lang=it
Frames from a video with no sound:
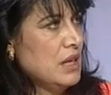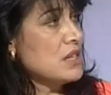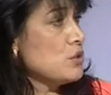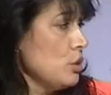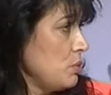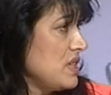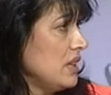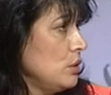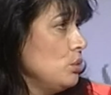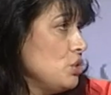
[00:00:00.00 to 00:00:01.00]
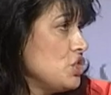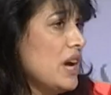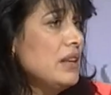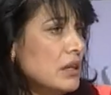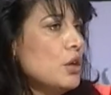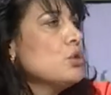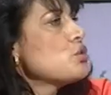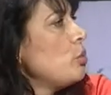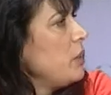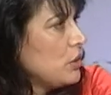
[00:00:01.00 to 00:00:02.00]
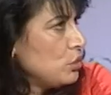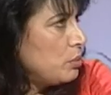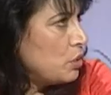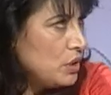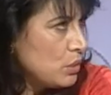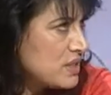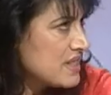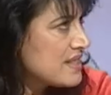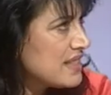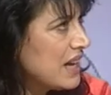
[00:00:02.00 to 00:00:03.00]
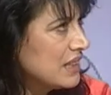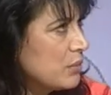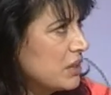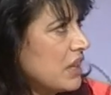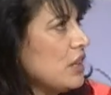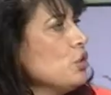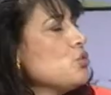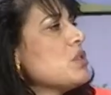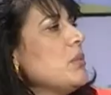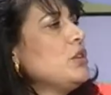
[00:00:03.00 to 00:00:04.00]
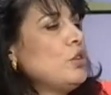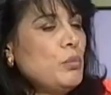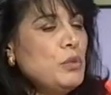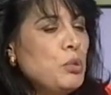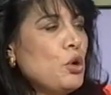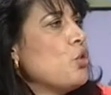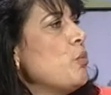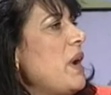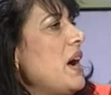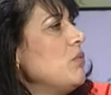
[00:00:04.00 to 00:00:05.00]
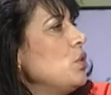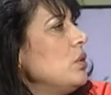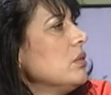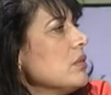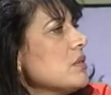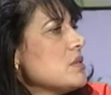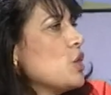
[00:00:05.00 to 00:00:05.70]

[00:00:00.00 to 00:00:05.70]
che sono poi stati gli unici anni che io ho scoperto poi questo quest'estate perché io giustamente non mi preoccupavo